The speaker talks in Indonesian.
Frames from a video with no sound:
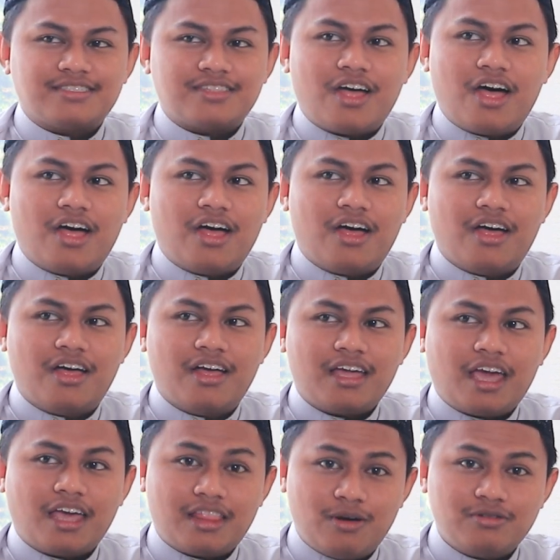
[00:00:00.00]
to.
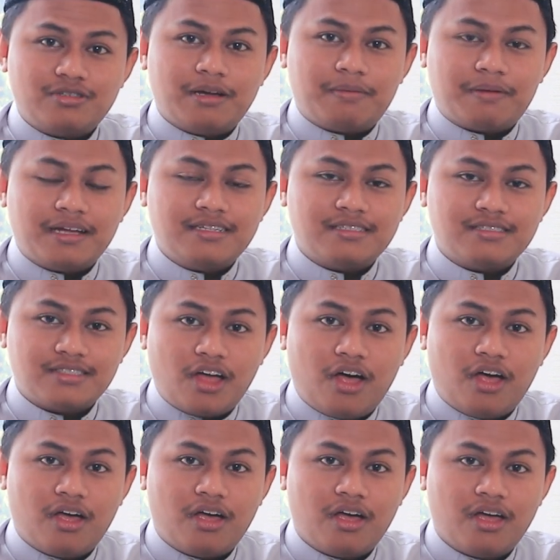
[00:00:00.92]
Kita ucapkan
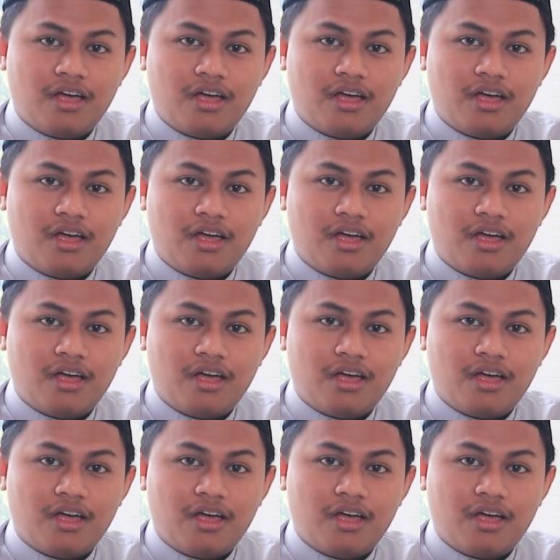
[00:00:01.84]
to.